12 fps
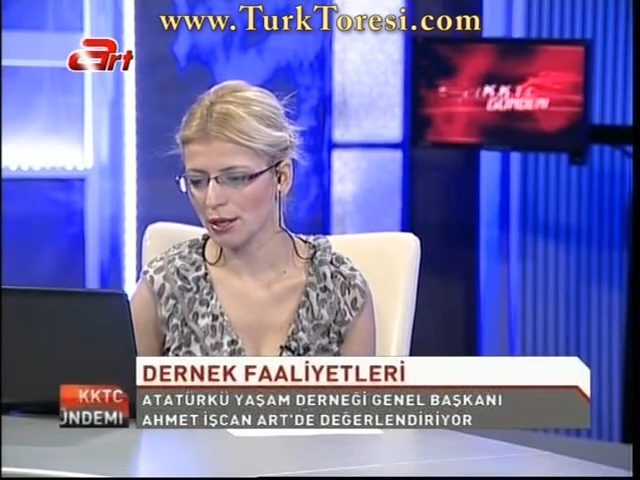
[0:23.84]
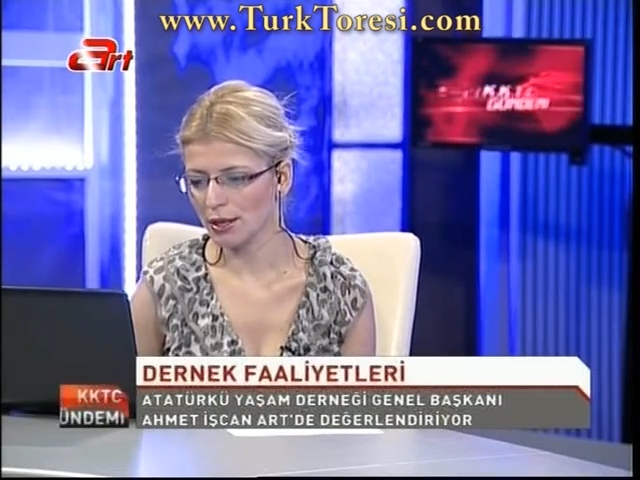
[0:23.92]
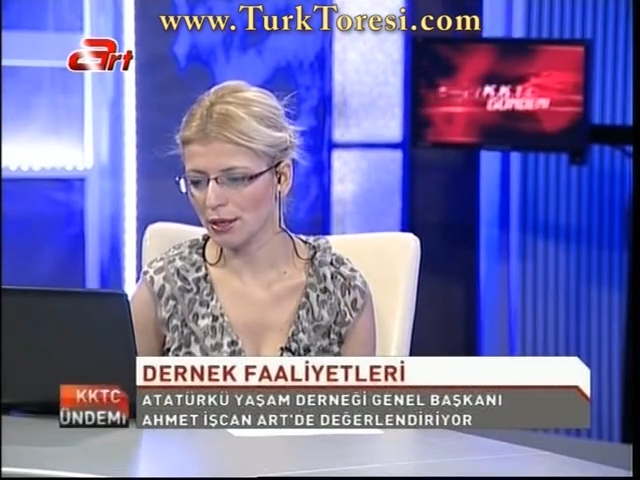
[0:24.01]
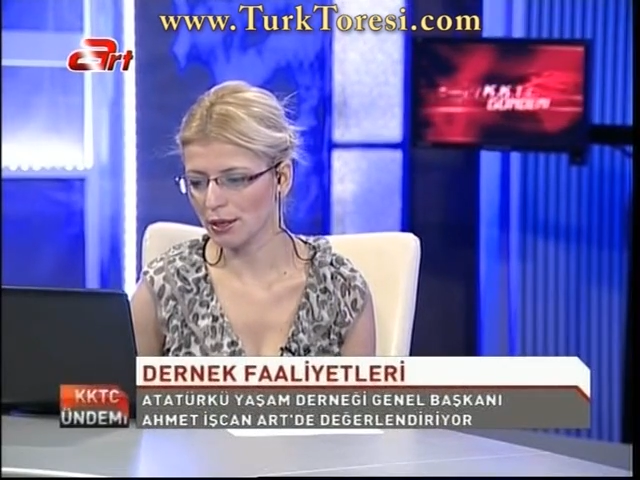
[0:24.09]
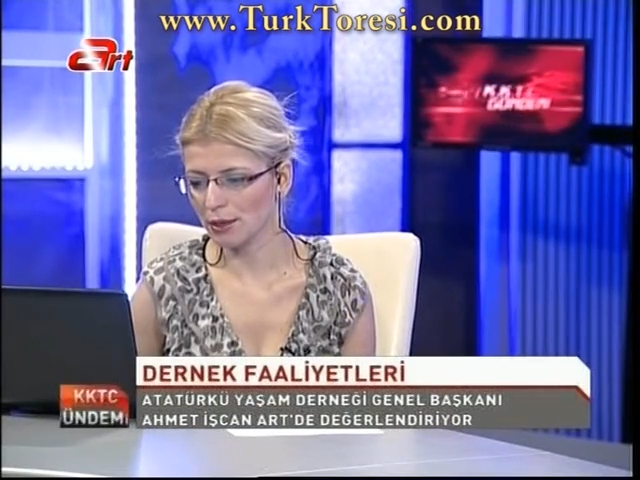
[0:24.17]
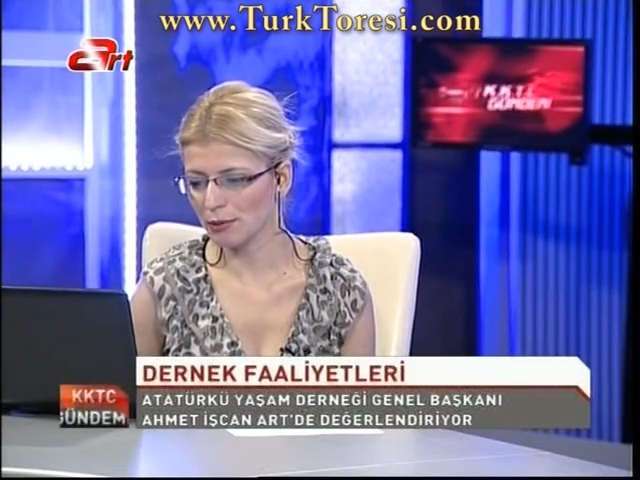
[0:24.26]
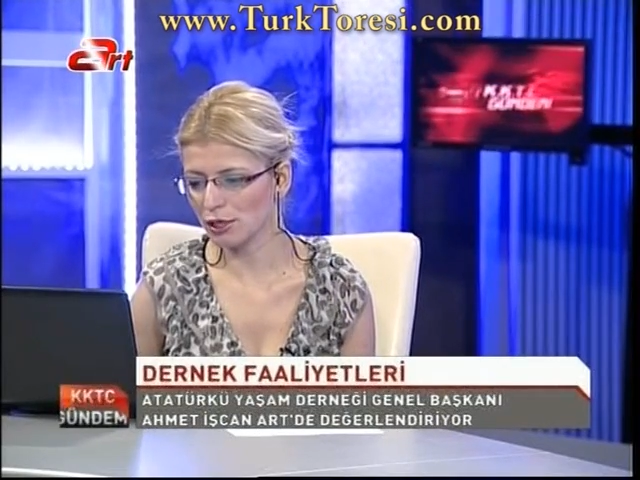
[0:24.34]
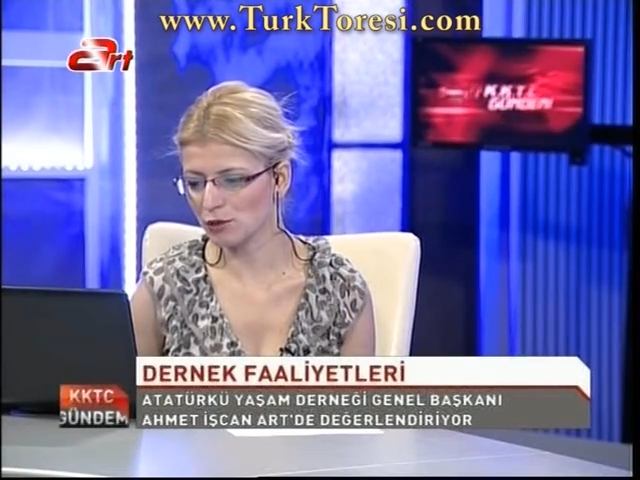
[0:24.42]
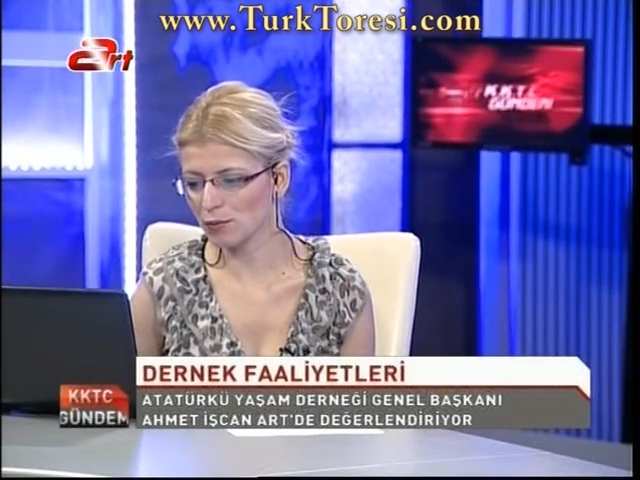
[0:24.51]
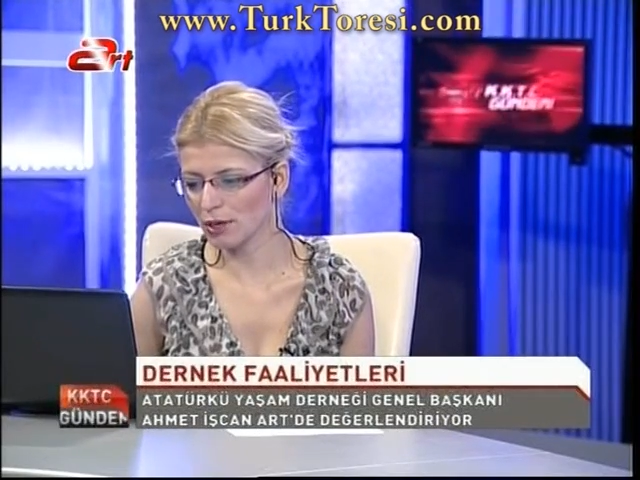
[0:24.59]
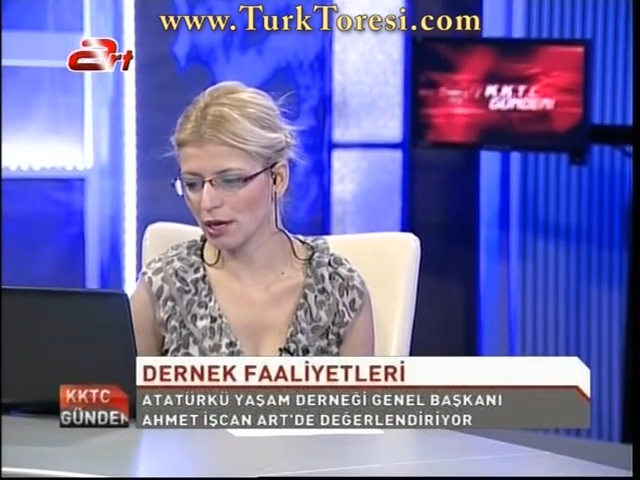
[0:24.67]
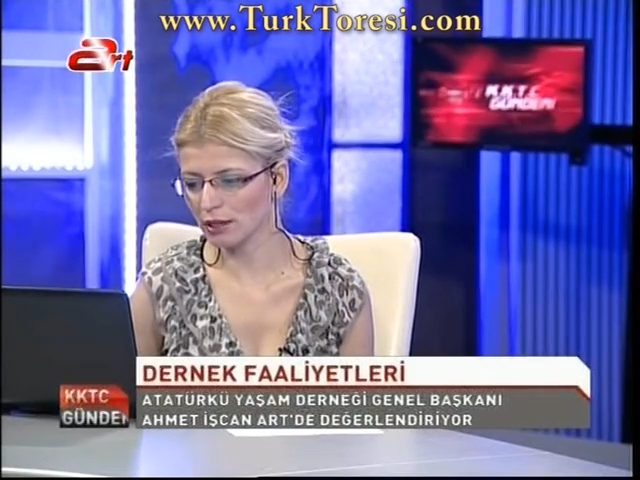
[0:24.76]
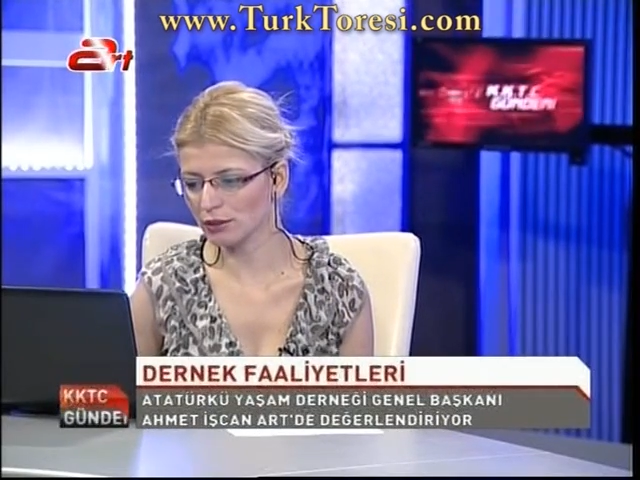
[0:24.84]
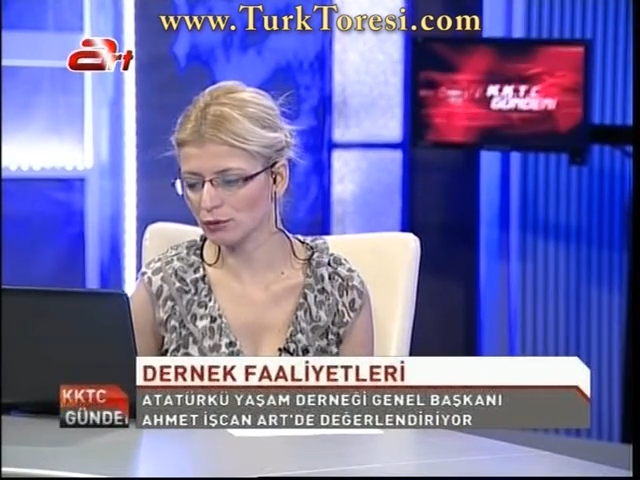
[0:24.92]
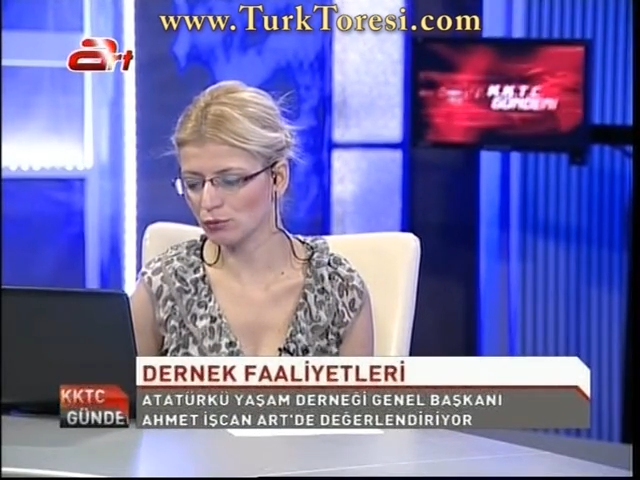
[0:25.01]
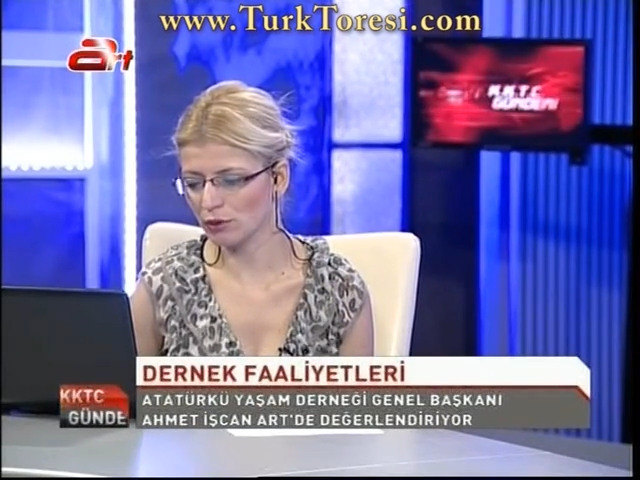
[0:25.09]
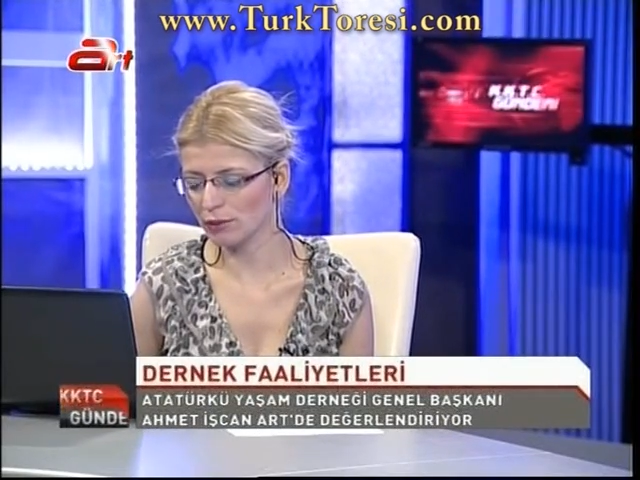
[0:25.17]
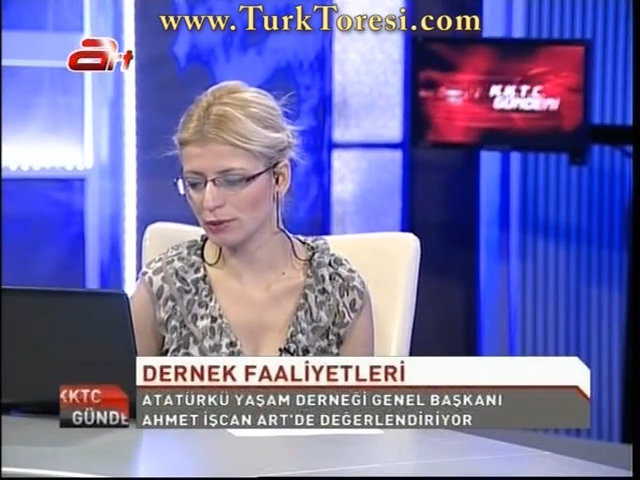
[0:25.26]
Ee,
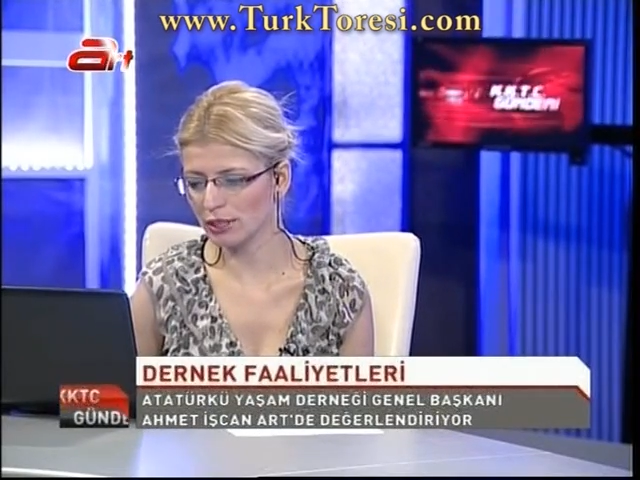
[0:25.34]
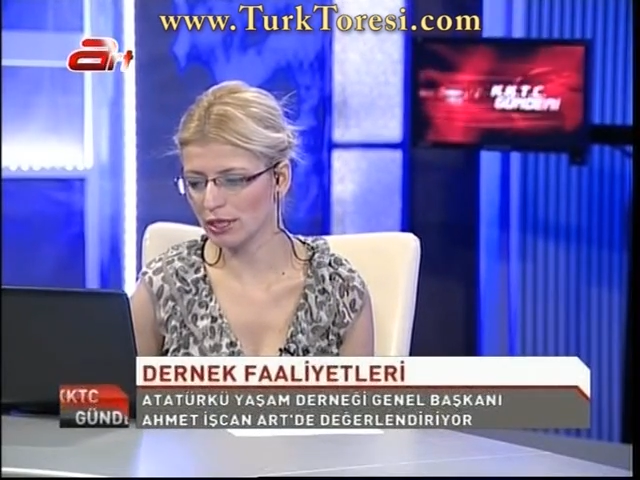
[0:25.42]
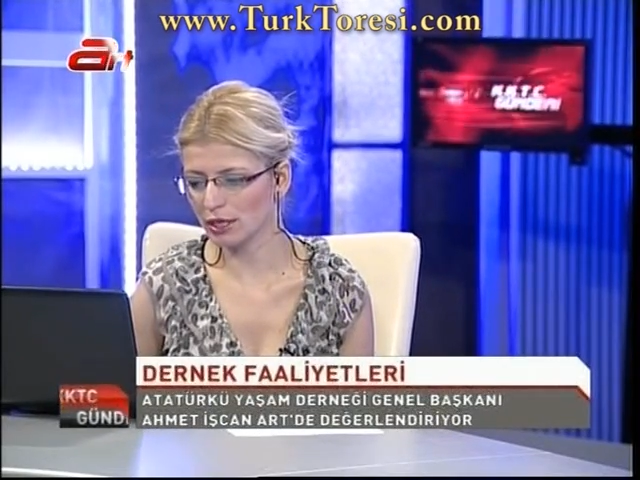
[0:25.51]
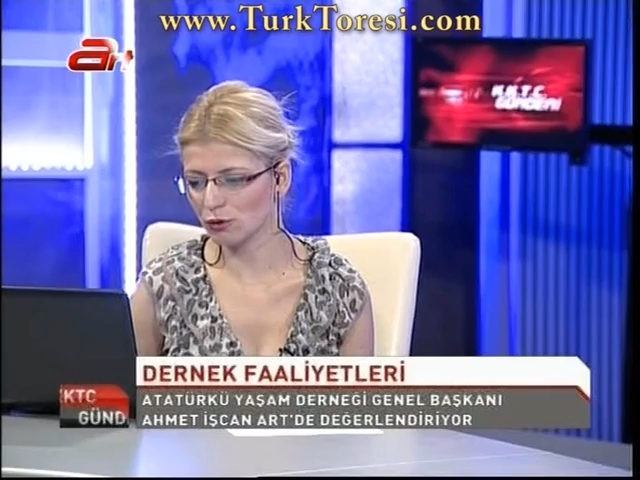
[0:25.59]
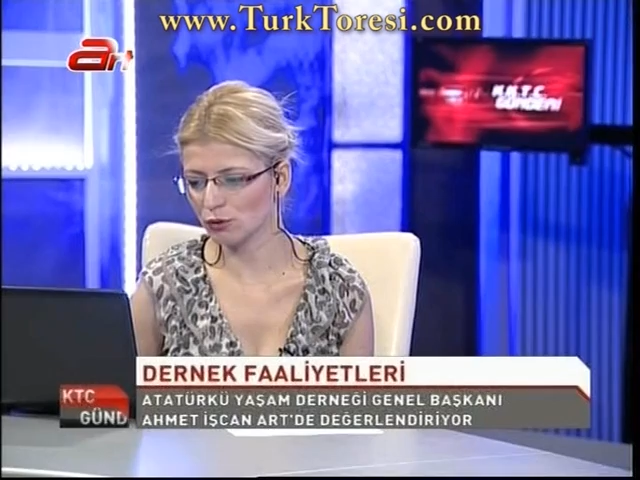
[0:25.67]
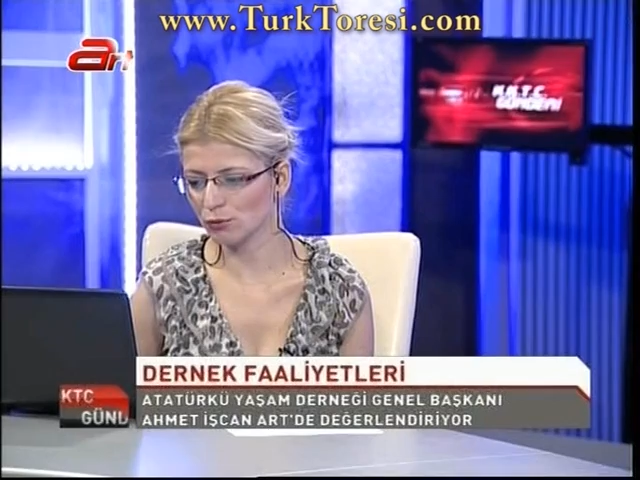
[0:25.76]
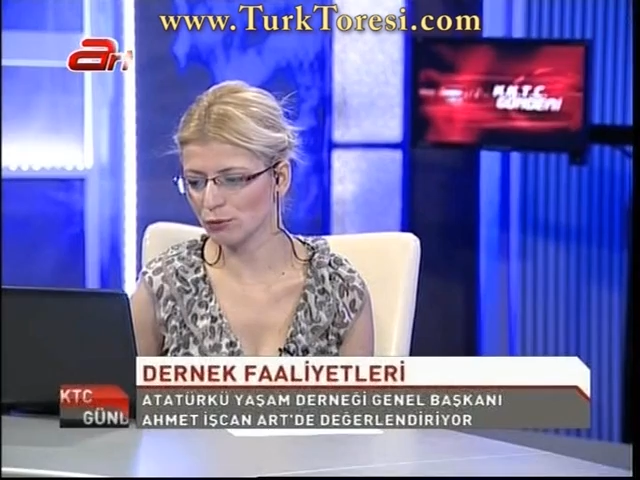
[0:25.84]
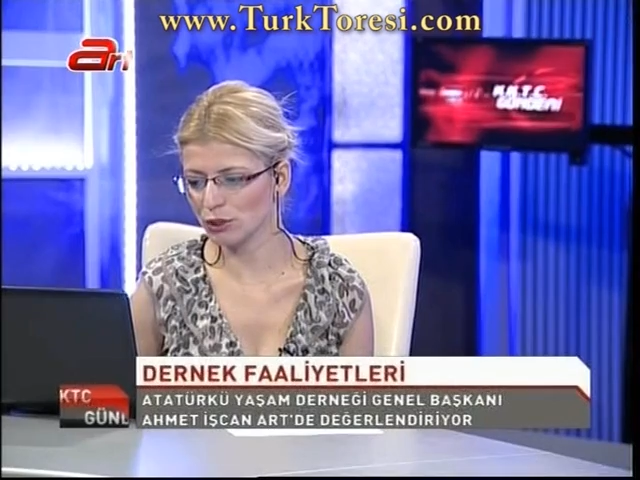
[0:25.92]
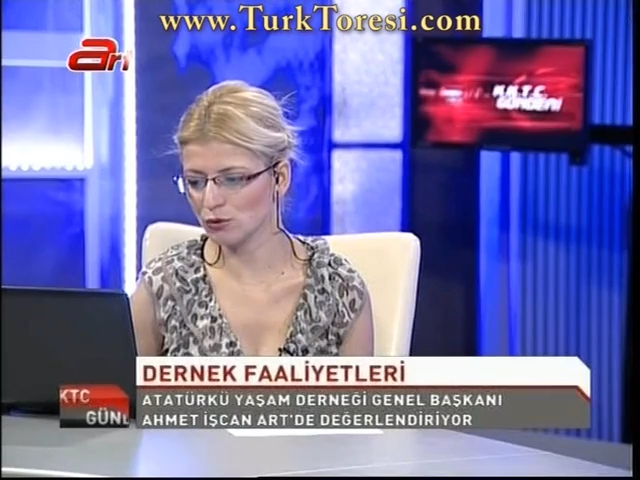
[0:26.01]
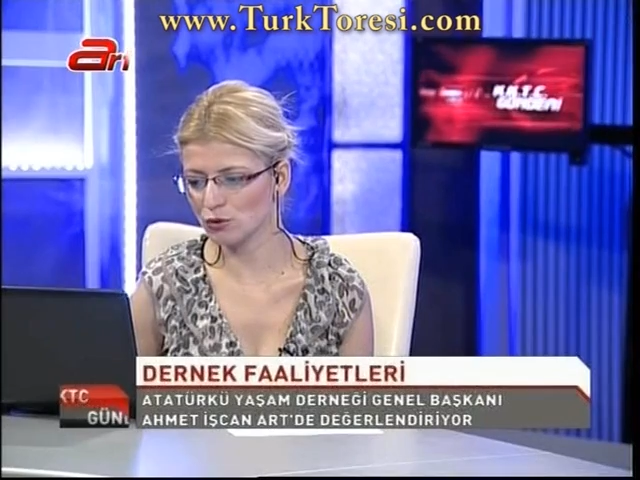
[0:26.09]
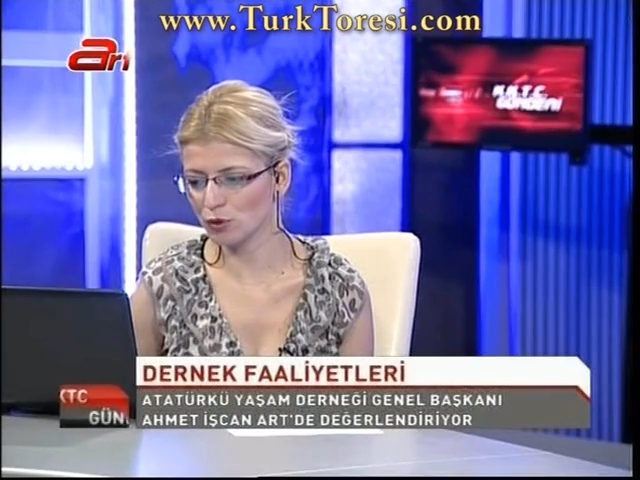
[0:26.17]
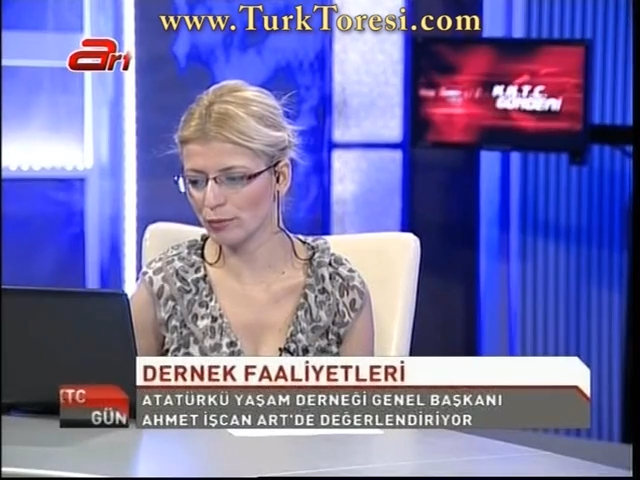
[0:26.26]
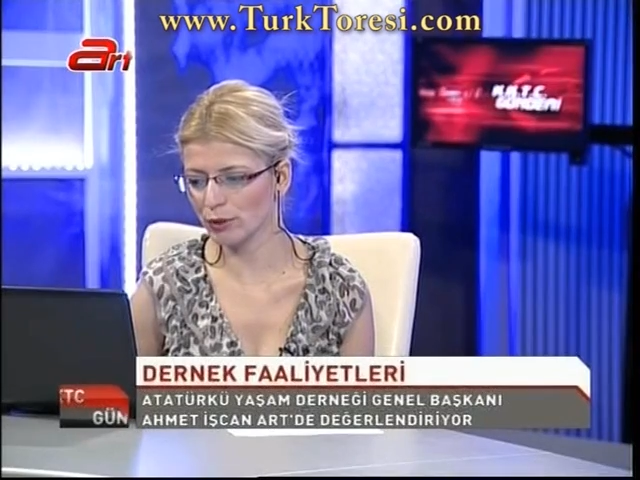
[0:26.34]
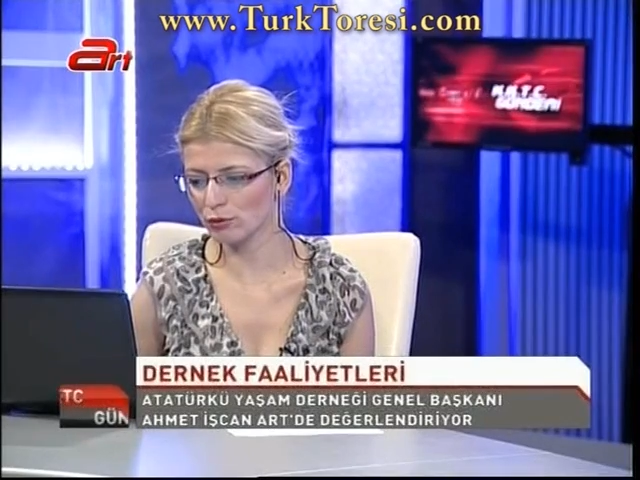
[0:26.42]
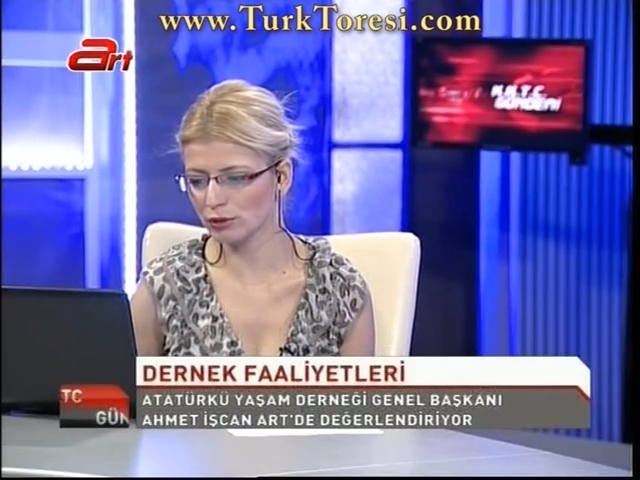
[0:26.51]
Başbakanlığı döneminde ekonominin çökme